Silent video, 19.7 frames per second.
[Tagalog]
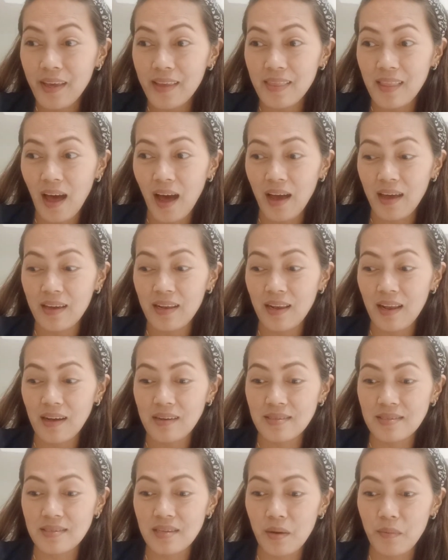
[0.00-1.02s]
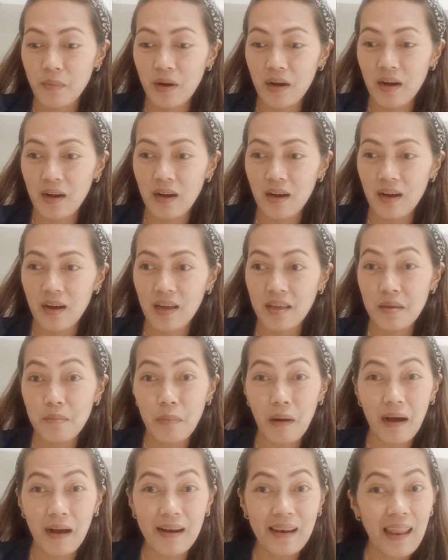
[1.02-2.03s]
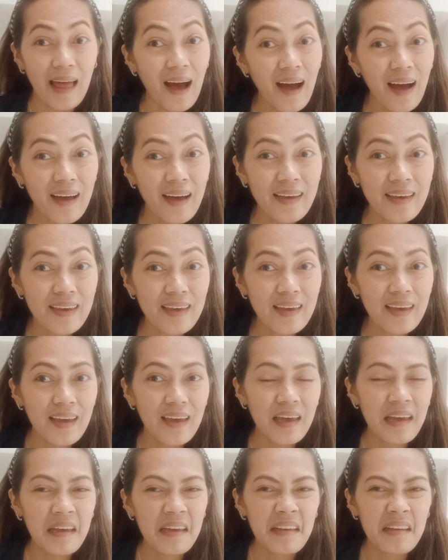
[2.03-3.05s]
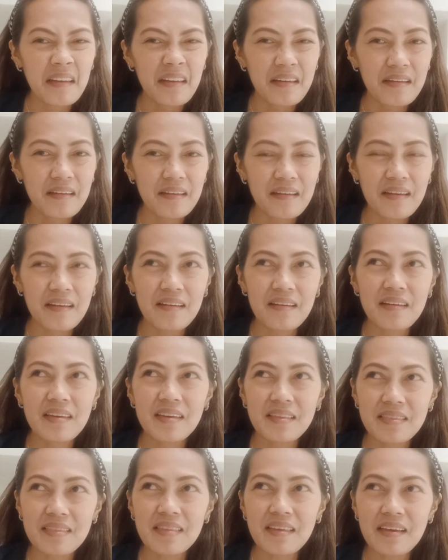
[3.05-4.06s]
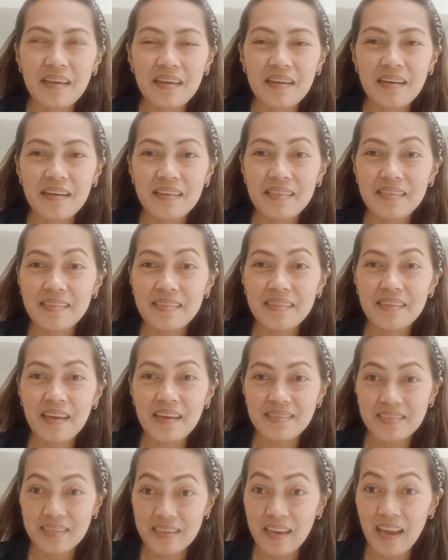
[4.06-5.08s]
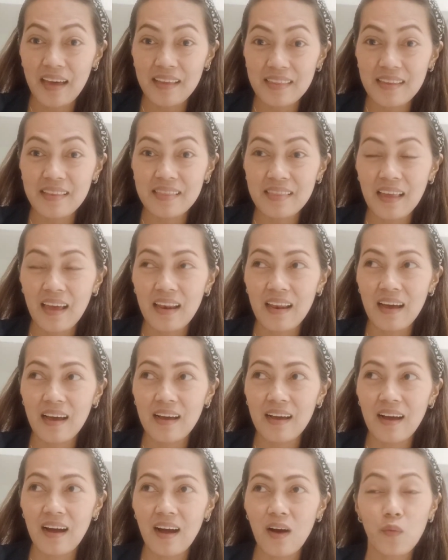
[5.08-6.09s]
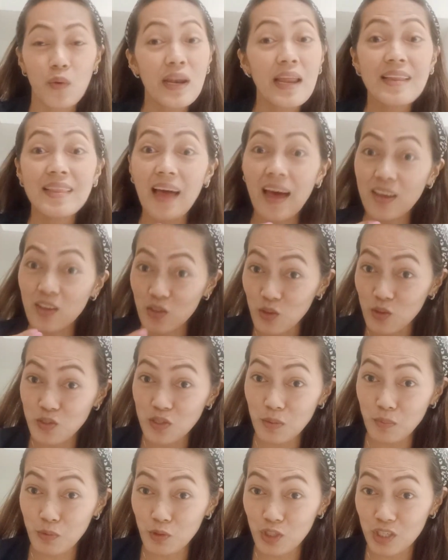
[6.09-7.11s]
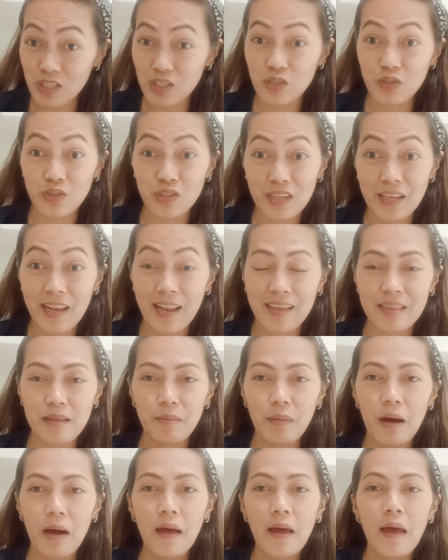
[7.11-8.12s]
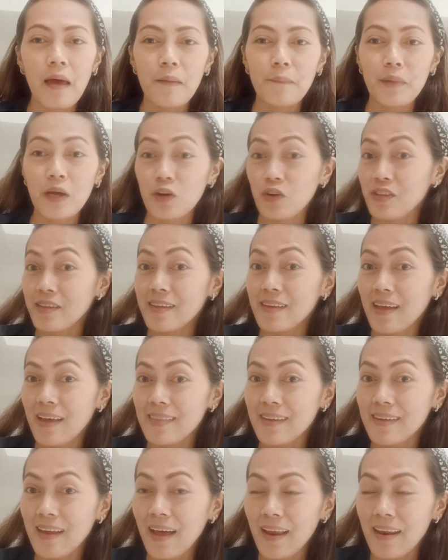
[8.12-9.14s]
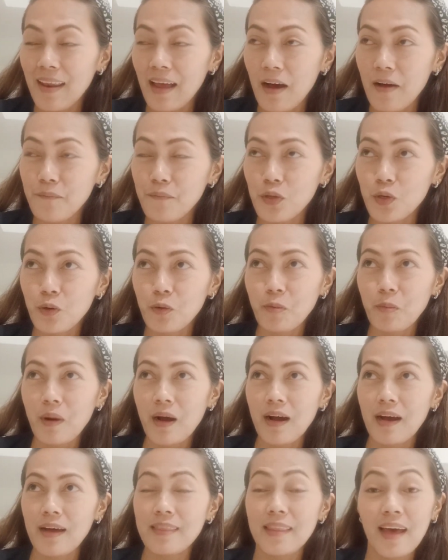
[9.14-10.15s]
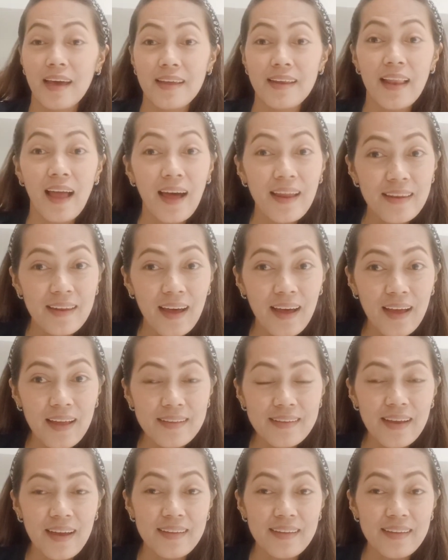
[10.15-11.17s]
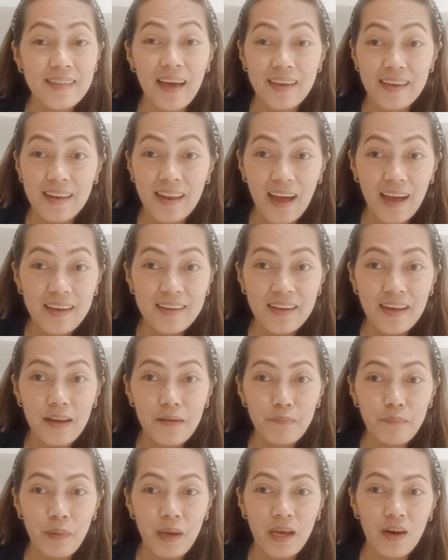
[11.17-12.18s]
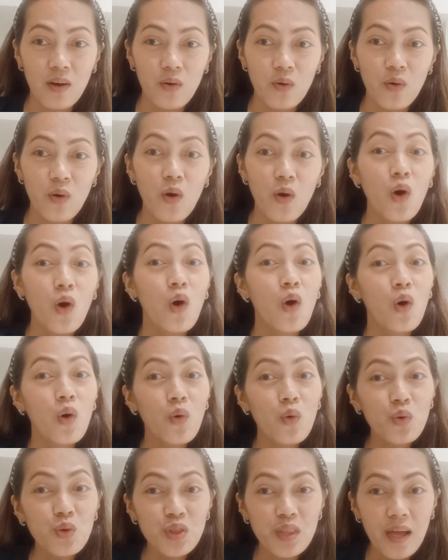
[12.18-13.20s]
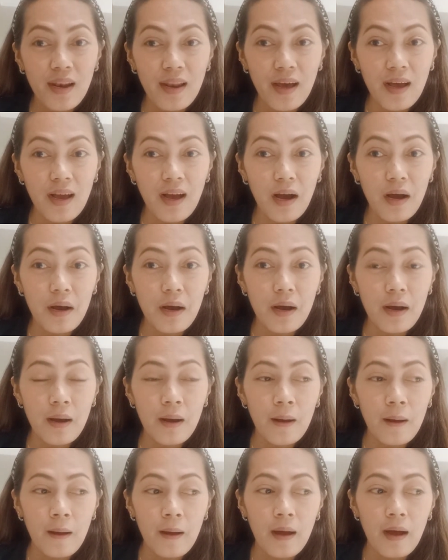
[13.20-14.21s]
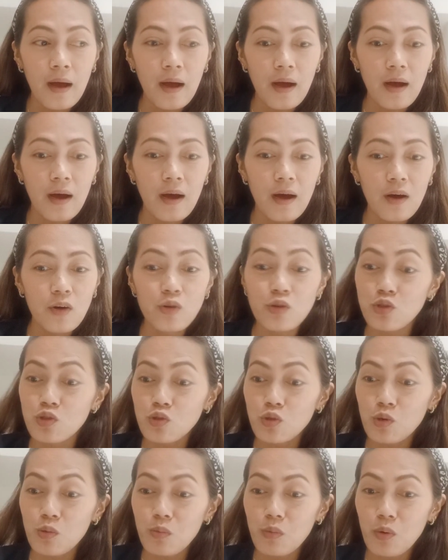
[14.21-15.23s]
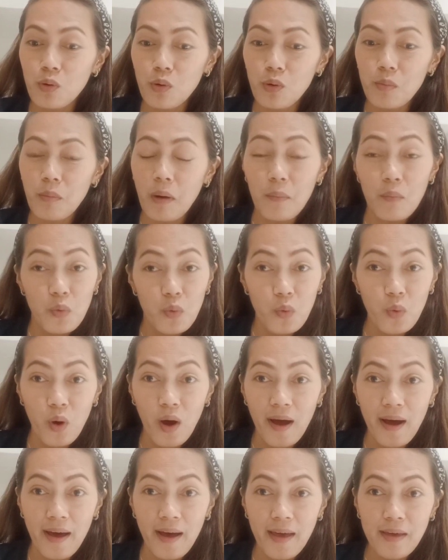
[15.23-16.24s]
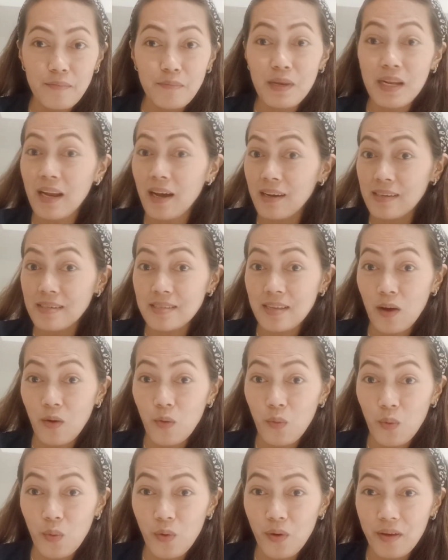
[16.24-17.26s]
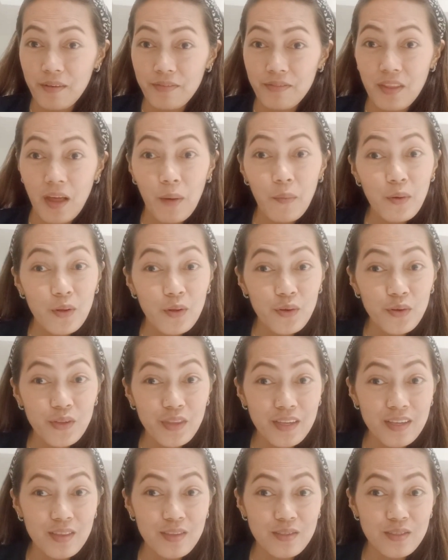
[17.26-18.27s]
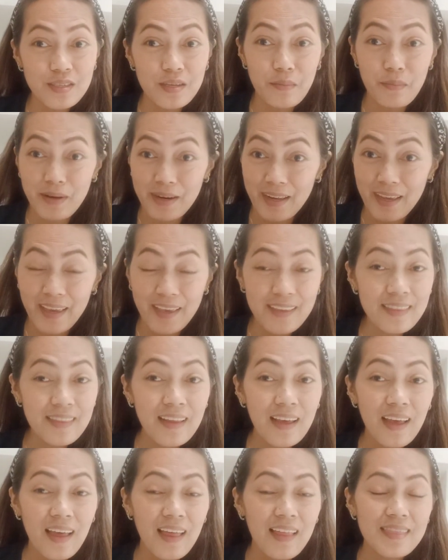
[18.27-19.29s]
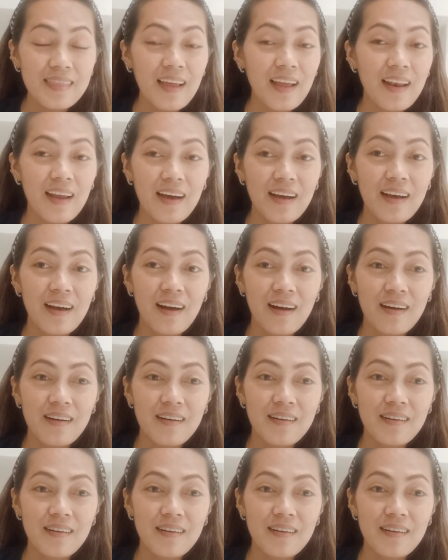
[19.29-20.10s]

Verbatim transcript: dahil lang sa mga ibang lahi hindi rin kasi natin talaga, wala tayo doon sa posisyon nila, di ba? Pero hindi natin alam yung mga dahilanan, kadahilanan, pero kung talagang uh, gusto mong mamuhay bilang isang OFW dito sa Bahrain, talagang